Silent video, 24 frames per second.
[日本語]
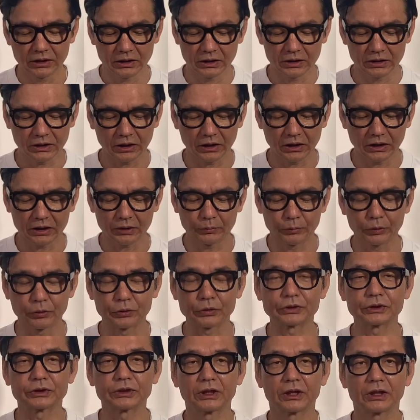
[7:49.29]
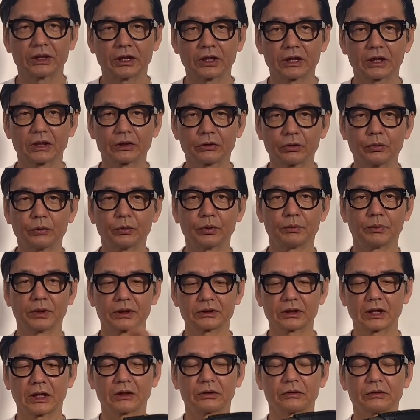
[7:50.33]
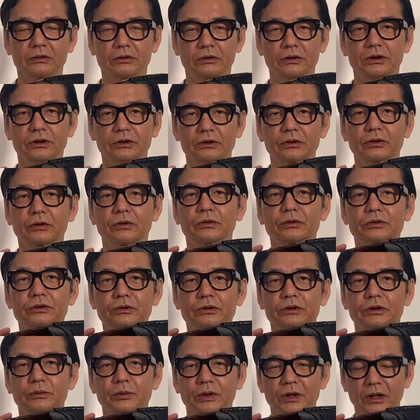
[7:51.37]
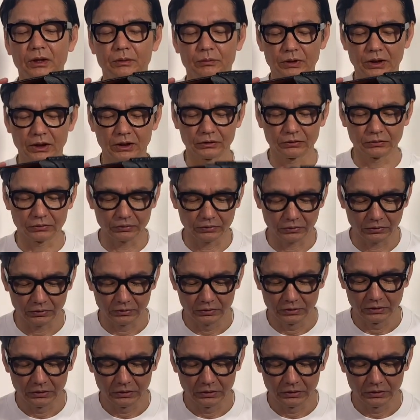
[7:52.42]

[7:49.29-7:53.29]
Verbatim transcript: いただいてもよろしいんではないかと思いますあの非常におすすめなブランドの